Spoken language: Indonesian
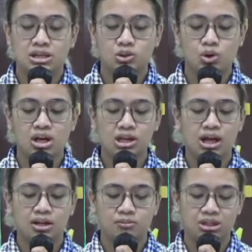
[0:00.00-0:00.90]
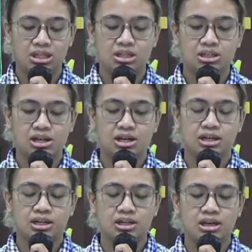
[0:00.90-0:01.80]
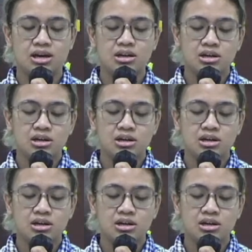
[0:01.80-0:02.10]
Tuhan akan bertindak, ya.